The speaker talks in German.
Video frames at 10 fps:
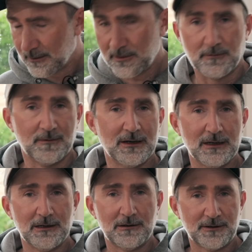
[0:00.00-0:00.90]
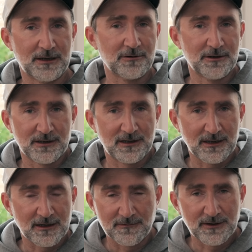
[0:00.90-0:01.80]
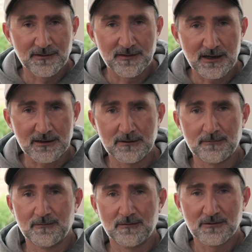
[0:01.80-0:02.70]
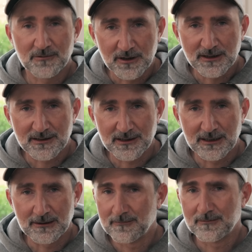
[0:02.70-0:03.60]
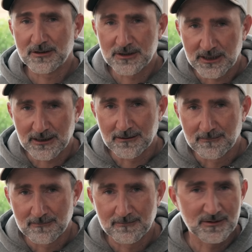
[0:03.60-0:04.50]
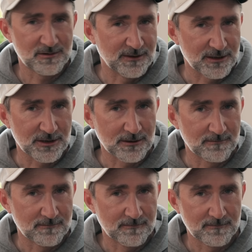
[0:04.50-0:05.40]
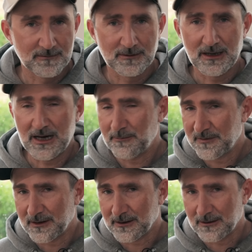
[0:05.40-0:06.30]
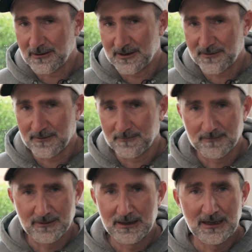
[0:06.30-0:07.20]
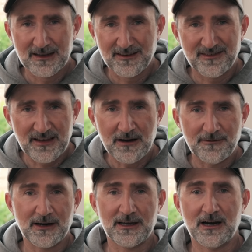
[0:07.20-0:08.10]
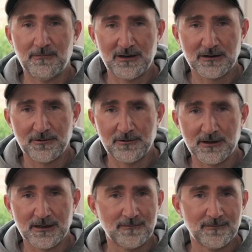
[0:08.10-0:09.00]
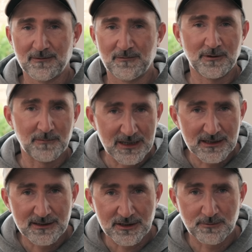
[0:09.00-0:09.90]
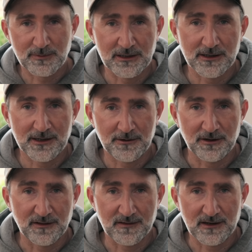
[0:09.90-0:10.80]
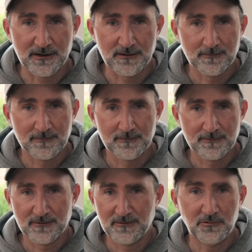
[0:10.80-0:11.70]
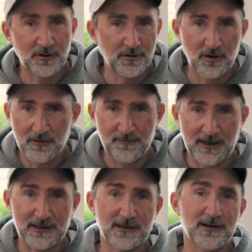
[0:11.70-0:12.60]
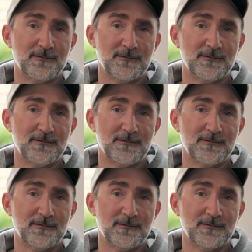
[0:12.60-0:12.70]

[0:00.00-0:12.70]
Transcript: Jo. Und dann könnt ihr die Dinger, wie gesagt, durchdrehen, jiggen, twitchen, absinken lassen. Sehr variabler Köder. Für mich der Spinner der Neuzeit. Nur noch fängiger.